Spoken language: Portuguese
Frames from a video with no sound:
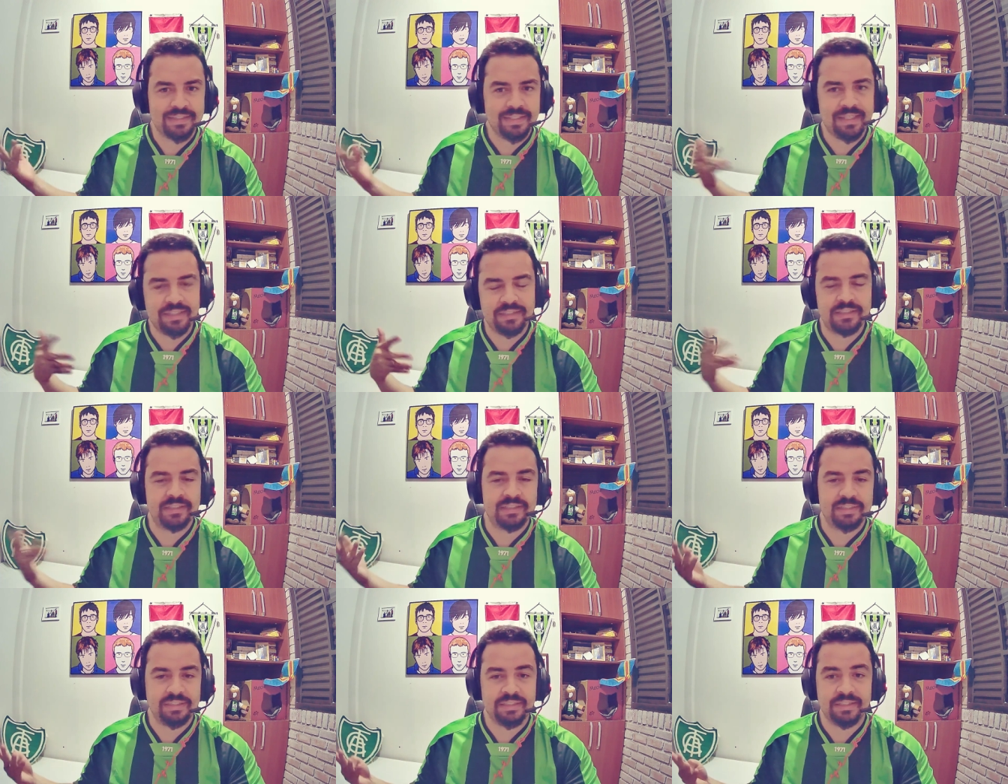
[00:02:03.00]
né,
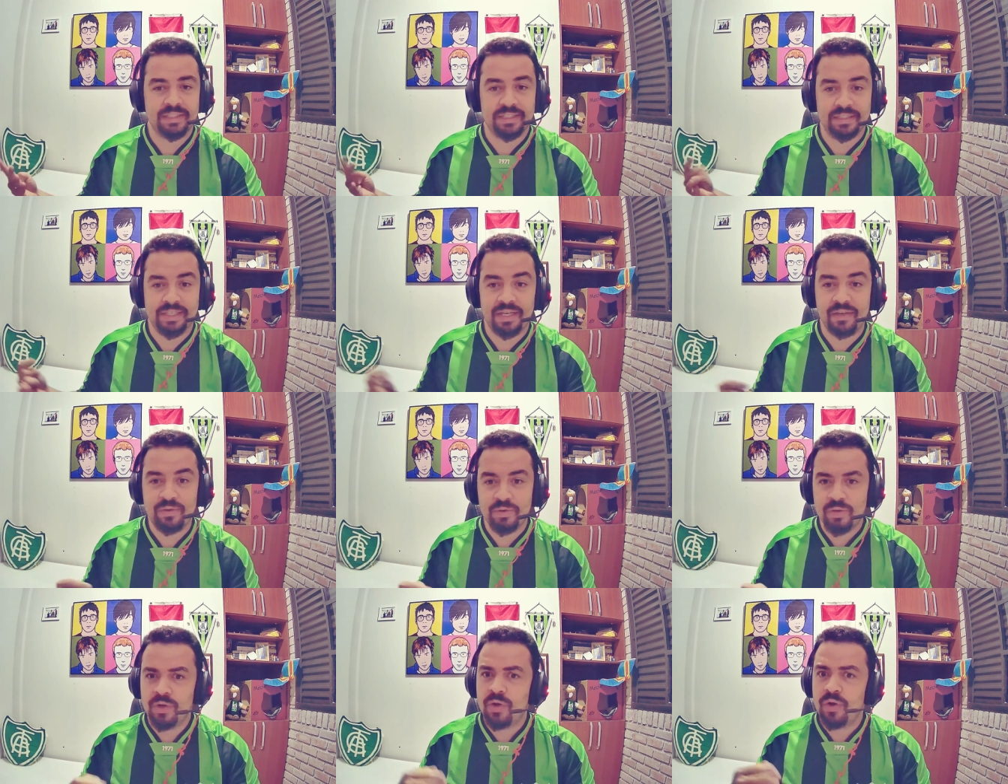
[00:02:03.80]
de, de escanteio.
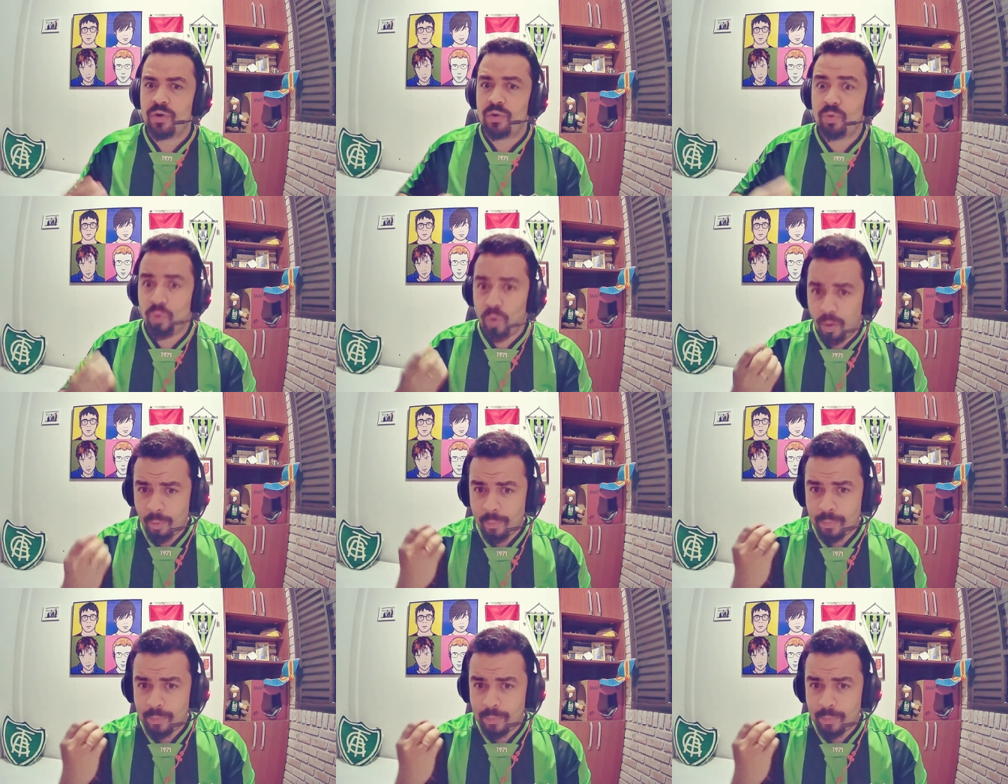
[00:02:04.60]
Como